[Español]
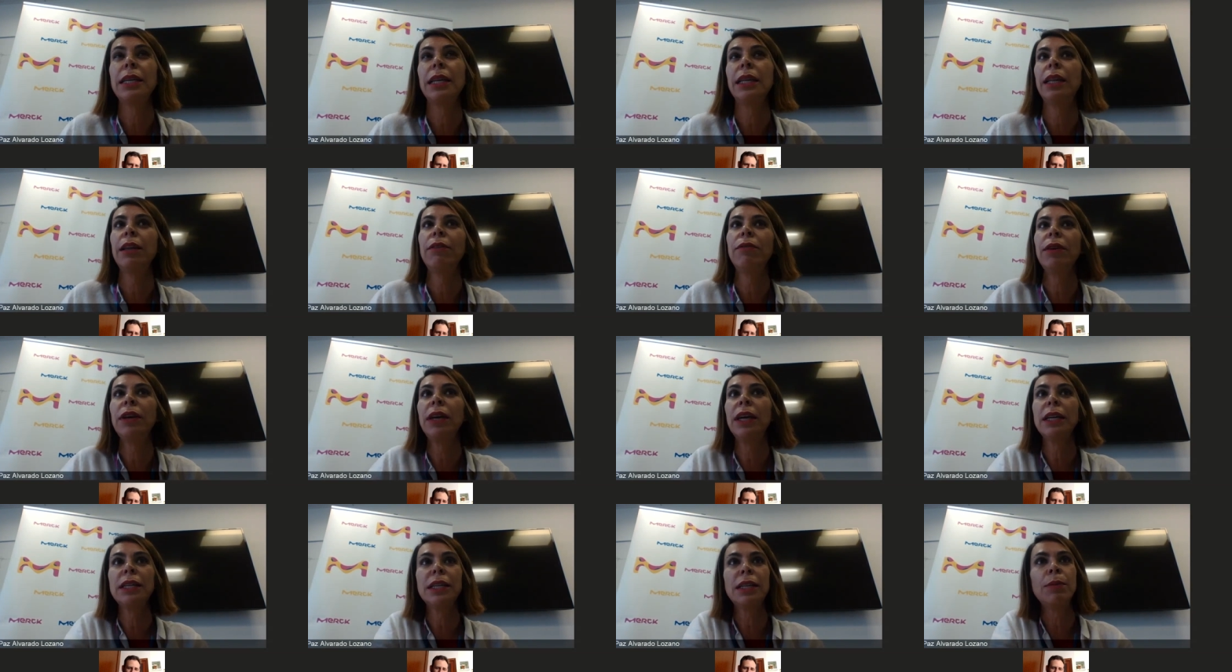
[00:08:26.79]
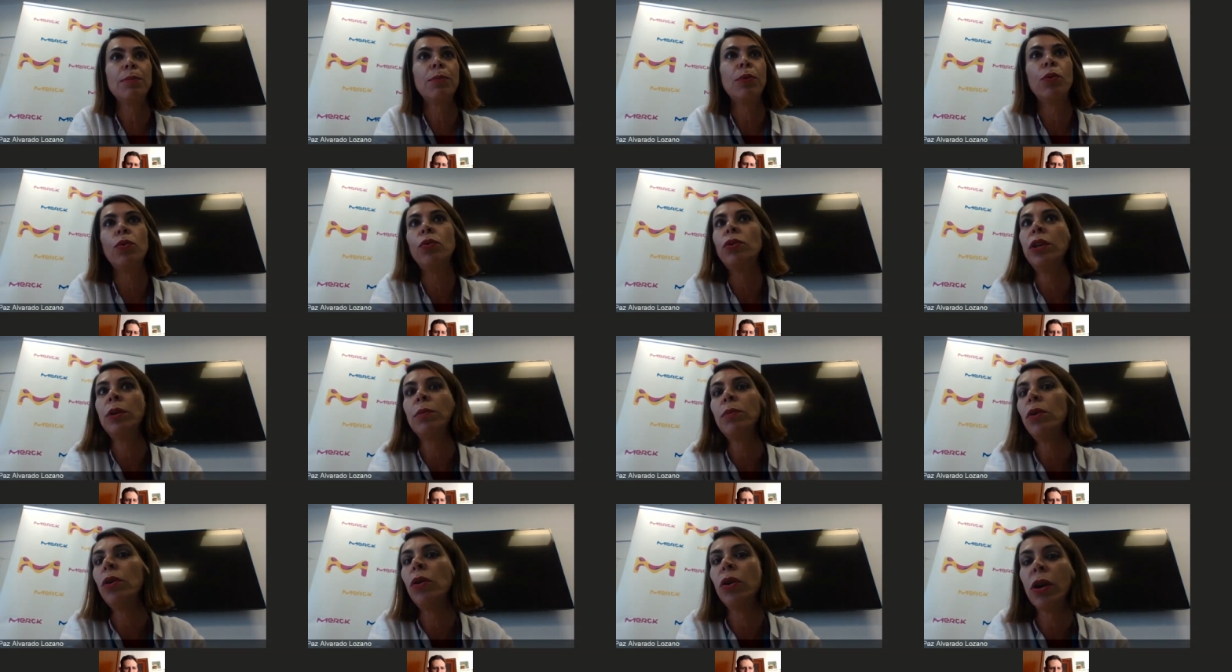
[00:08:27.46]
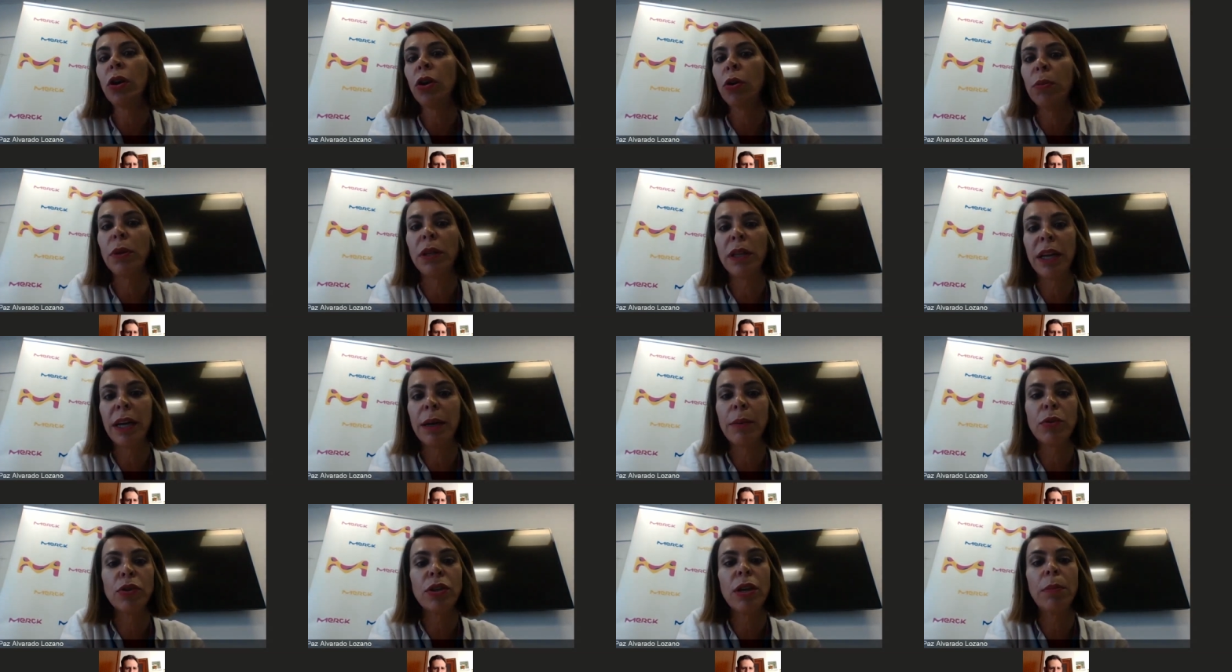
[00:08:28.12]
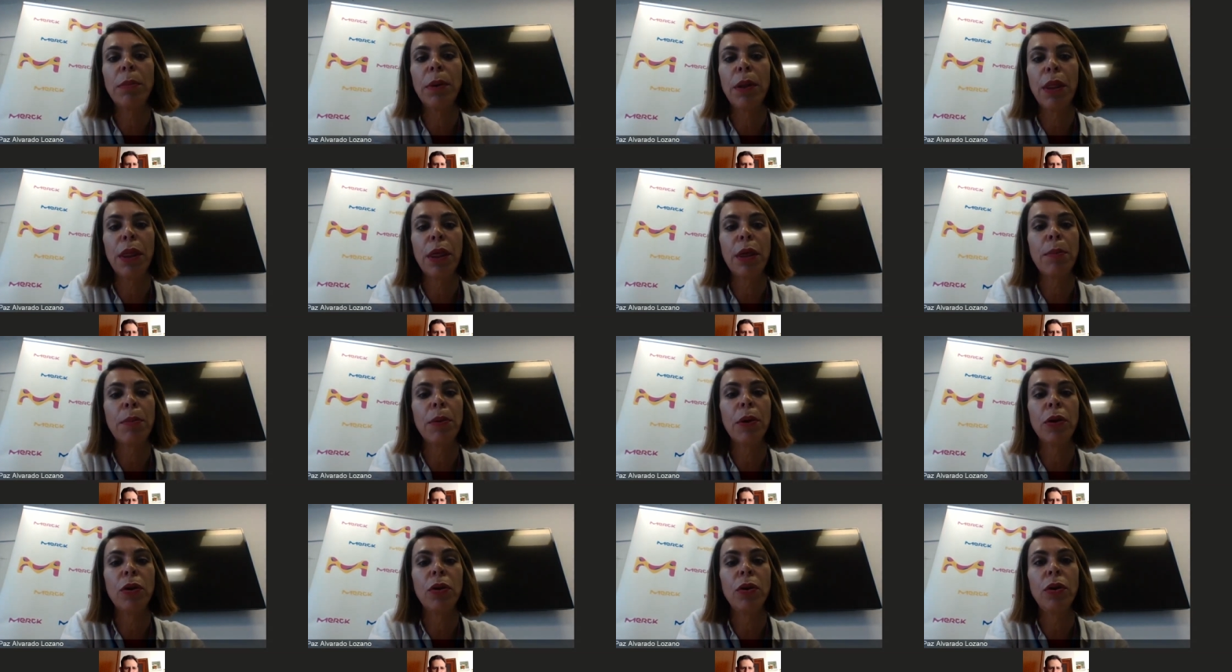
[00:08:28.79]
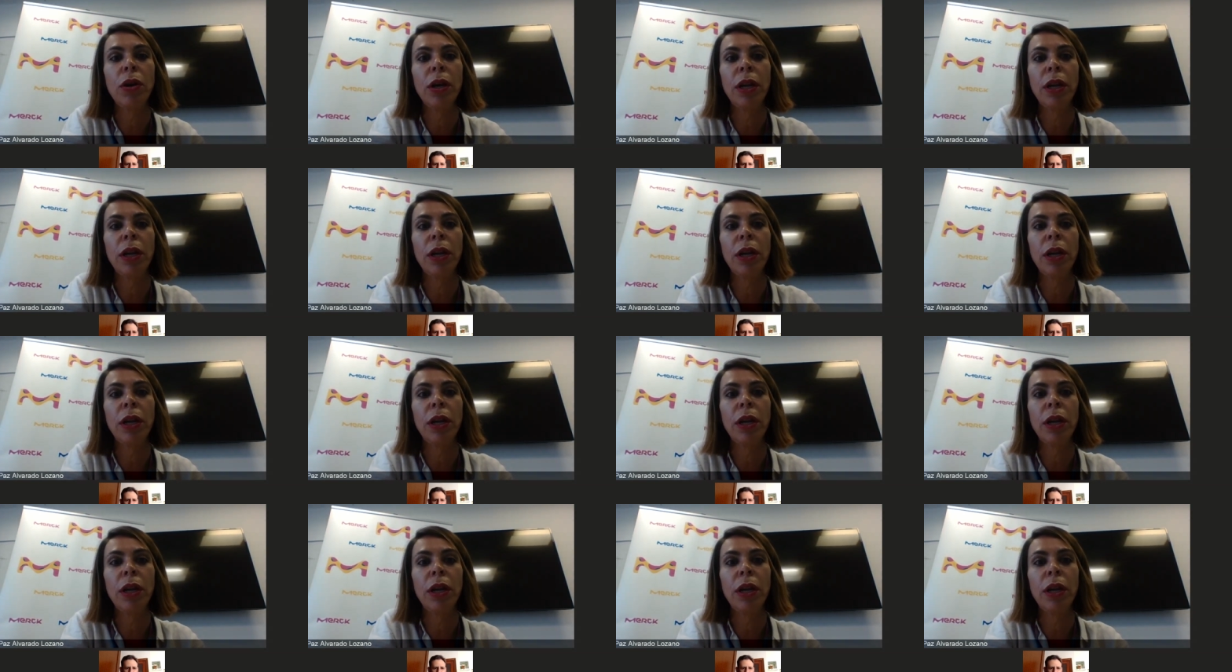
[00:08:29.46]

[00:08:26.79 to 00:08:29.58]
científicas y por último lo que comentábamos al principio, ¿no?